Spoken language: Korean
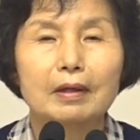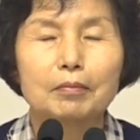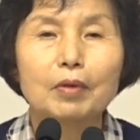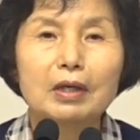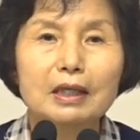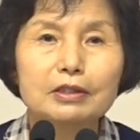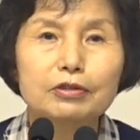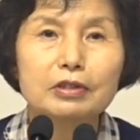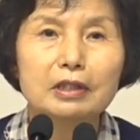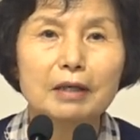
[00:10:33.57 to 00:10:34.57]
뭘 가질
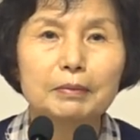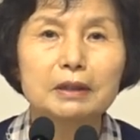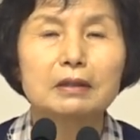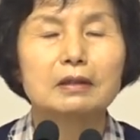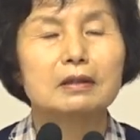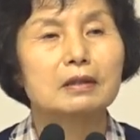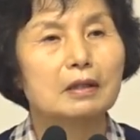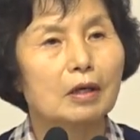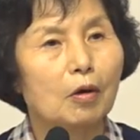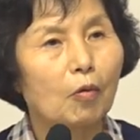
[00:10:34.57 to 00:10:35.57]
수 있느냐면
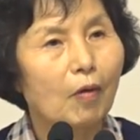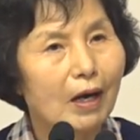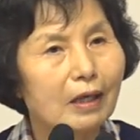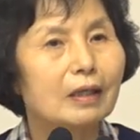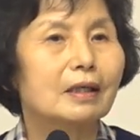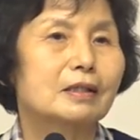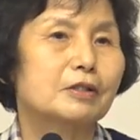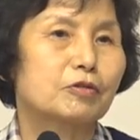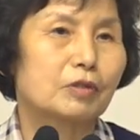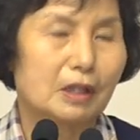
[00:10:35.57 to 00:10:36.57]
관계를
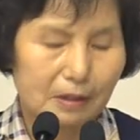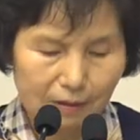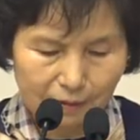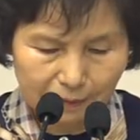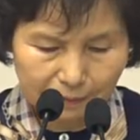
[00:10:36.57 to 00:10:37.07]
가질 수가 있어요.